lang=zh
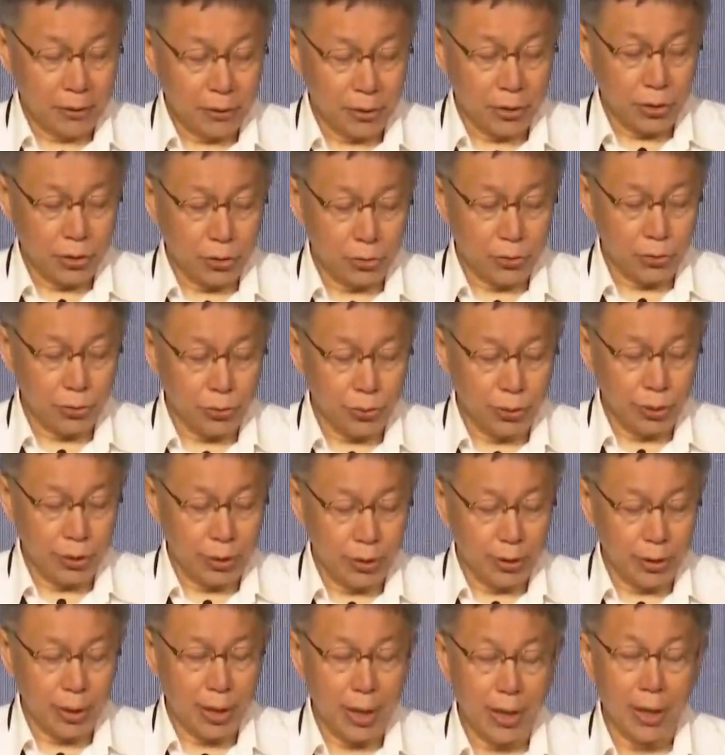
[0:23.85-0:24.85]
这有助
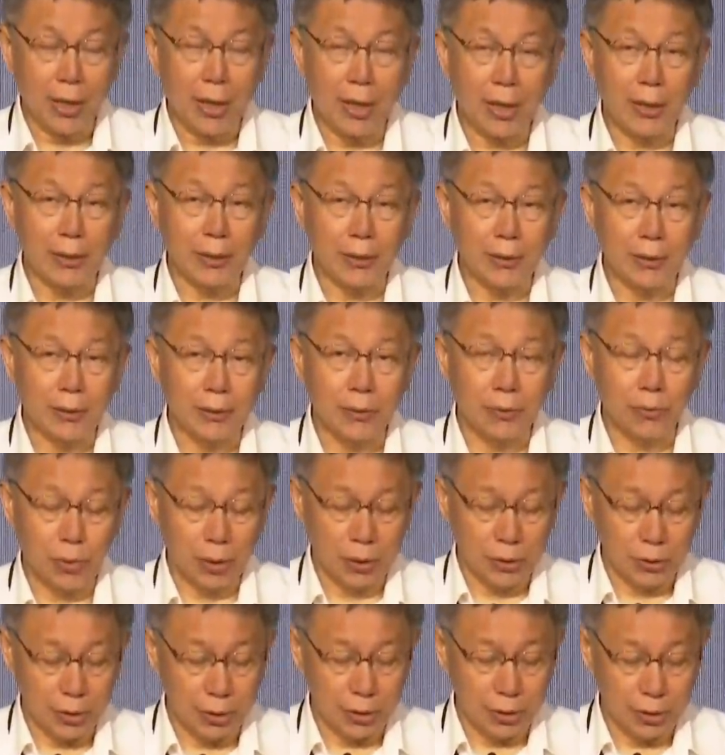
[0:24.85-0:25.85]
于两岸
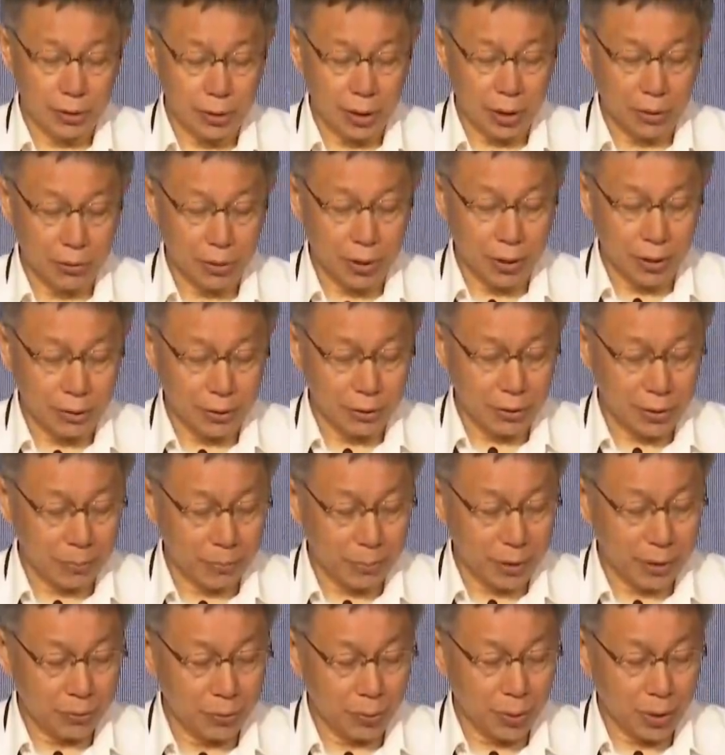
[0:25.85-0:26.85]
关系朝向正
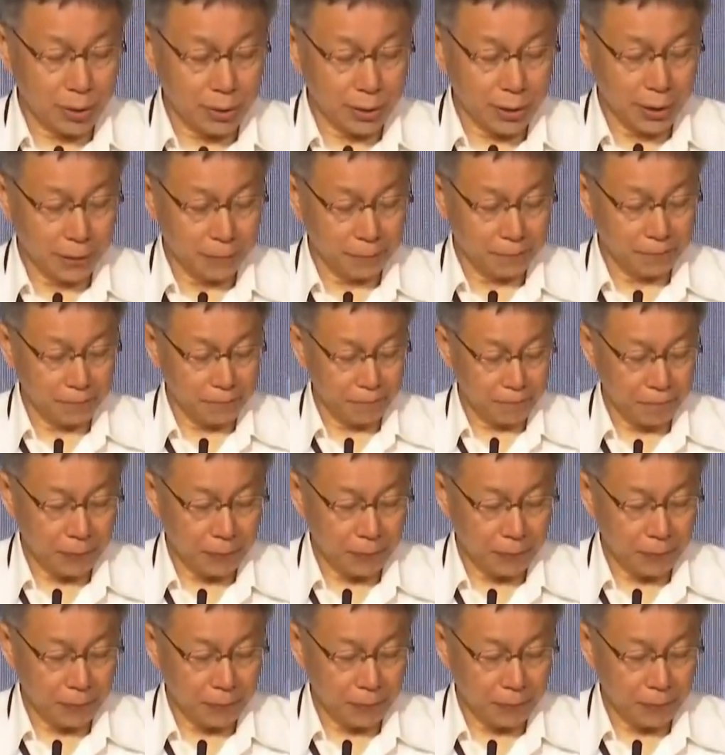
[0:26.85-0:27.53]
面发展。